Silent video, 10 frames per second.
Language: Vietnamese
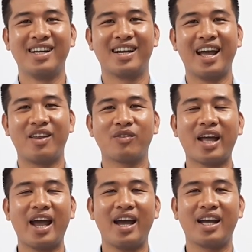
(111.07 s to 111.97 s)
để chúng
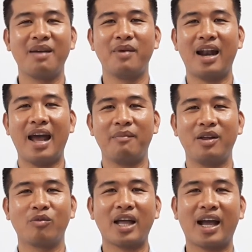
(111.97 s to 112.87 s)
ta khi mà làm thì
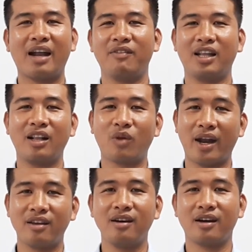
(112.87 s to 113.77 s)
chúng ta cần phải tính toán
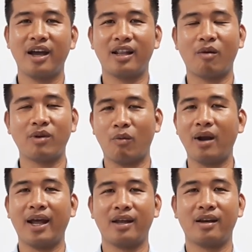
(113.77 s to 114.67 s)
trước hệ thống nóng lạnh